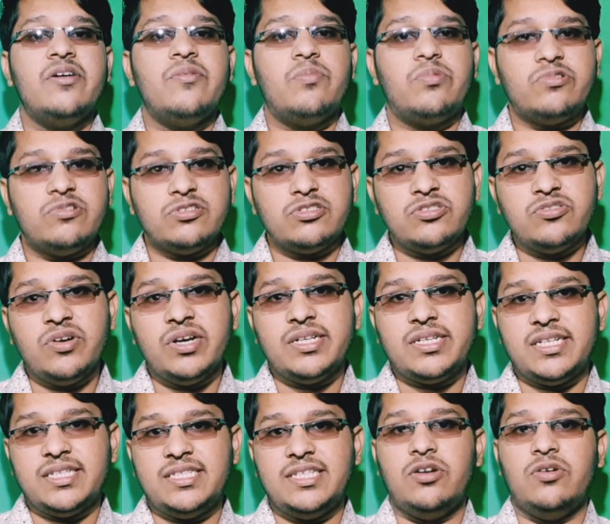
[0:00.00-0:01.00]
প্রশ্ন
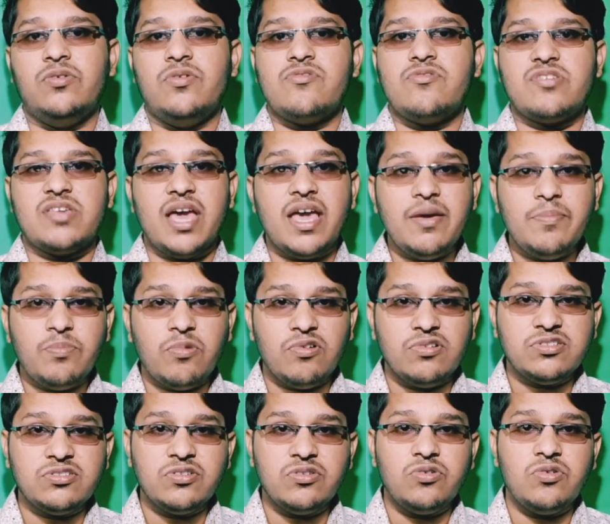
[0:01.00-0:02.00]
এসেছিল সেই
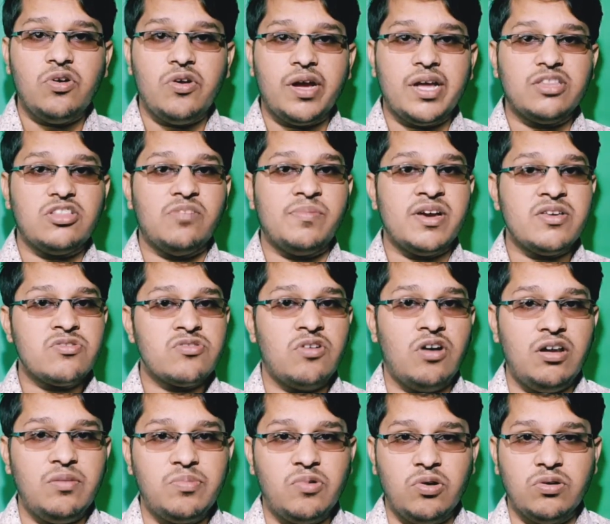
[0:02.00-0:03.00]
প্রশ্নগুলোকে তোমায়
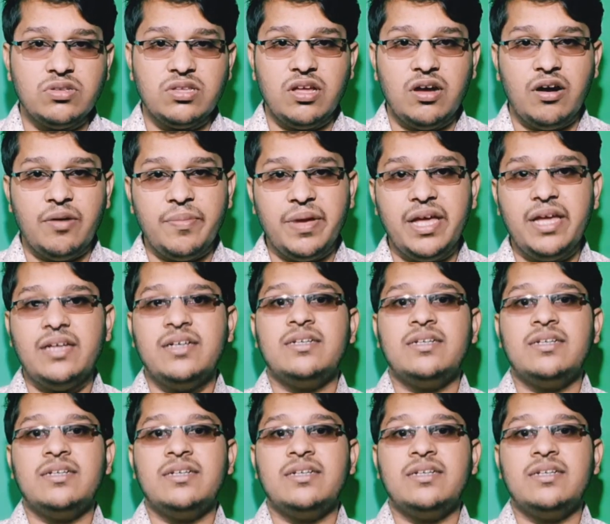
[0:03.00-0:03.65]
সলভ করতে হবে